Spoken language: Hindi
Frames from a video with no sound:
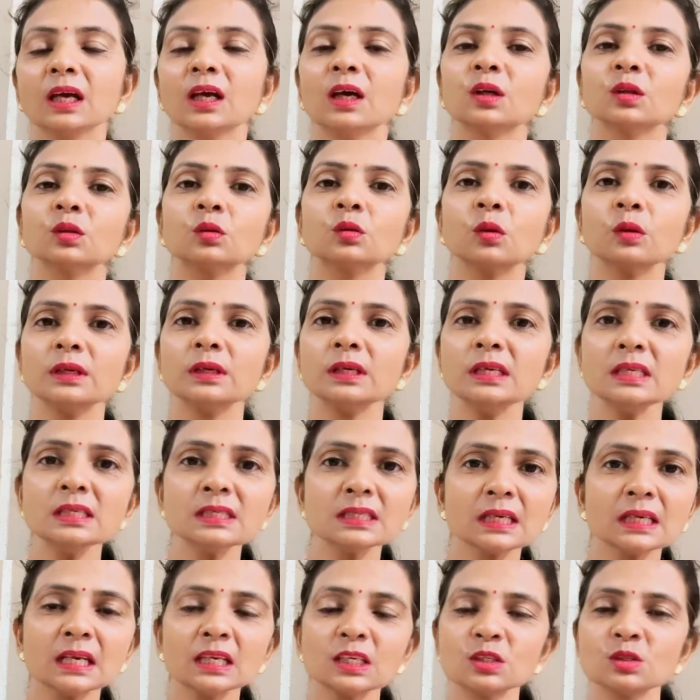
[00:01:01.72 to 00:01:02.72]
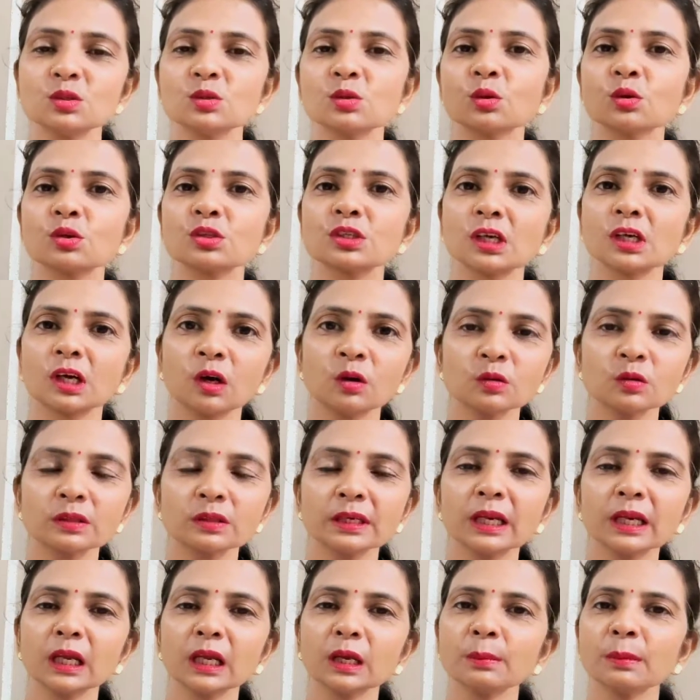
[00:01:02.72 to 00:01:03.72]
तो इन सारी चीजों को चेकआउट
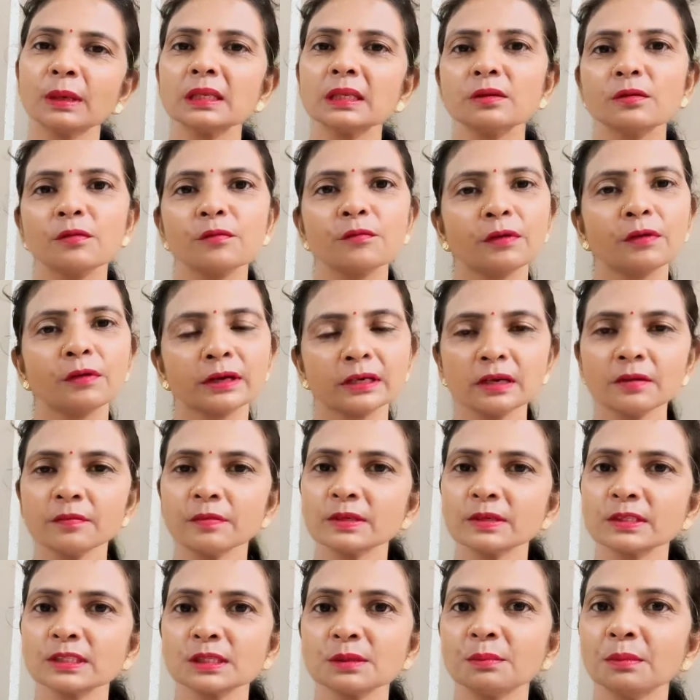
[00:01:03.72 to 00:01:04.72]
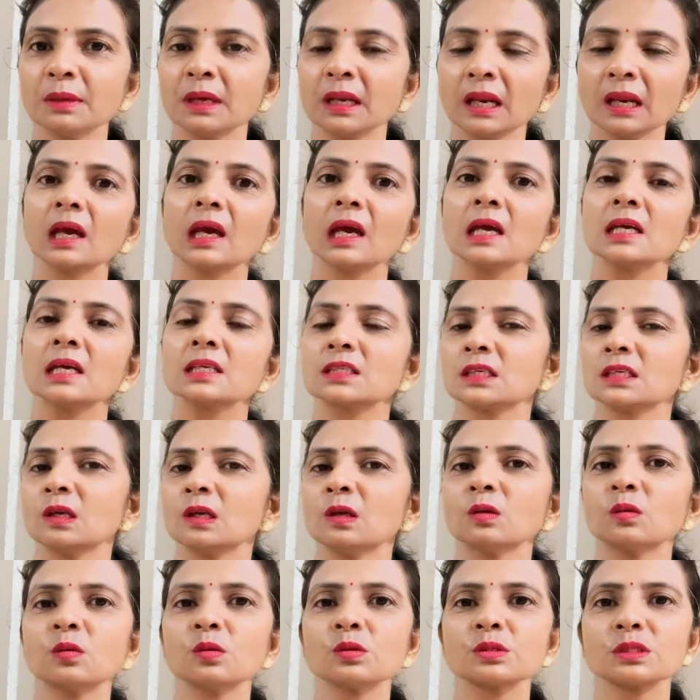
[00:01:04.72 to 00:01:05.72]
करने के बाद फटाफट से मेरे चैनल
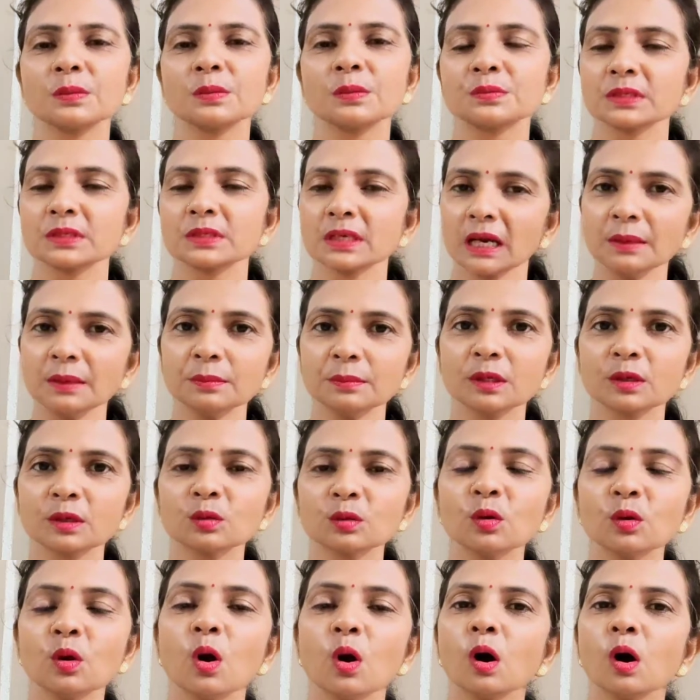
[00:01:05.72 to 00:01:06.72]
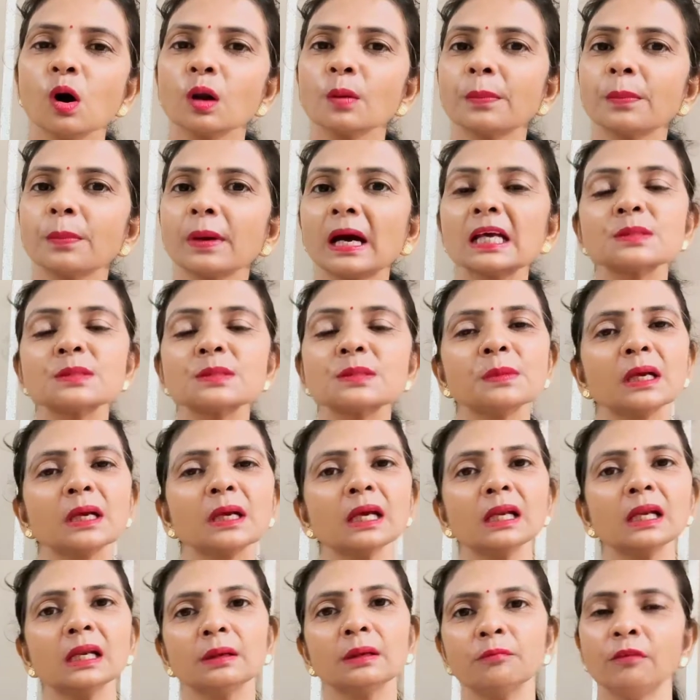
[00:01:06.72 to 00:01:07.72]
को सब्सक्राइब कर दो और पास में
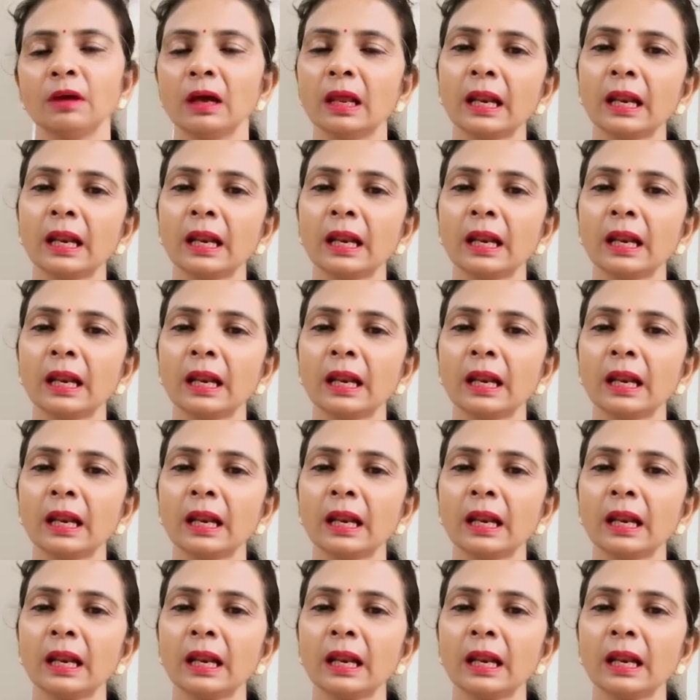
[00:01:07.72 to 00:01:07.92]
है बेल